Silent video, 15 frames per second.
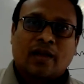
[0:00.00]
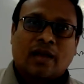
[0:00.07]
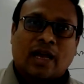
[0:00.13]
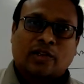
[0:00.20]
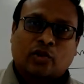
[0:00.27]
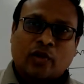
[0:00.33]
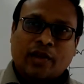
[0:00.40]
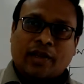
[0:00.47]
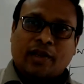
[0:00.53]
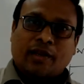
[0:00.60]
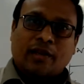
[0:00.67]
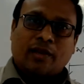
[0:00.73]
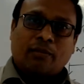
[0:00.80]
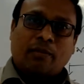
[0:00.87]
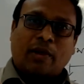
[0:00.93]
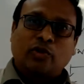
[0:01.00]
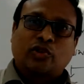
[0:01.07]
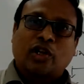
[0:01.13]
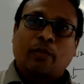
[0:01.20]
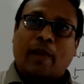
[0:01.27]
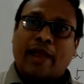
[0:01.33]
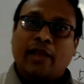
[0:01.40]
আসলে
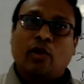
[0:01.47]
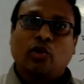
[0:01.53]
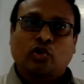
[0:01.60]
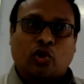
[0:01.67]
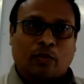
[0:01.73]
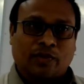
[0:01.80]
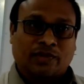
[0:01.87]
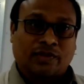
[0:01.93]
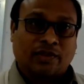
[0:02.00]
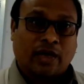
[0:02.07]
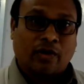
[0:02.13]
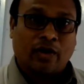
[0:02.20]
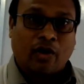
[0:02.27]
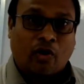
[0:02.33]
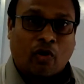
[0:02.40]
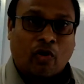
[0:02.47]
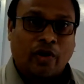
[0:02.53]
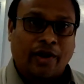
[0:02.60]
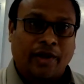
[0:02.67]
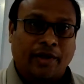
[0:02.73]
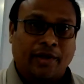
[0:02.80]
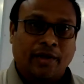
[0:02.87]
মানুষের বাইরেও সমাজ তাহলে
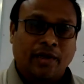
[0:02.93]
হয়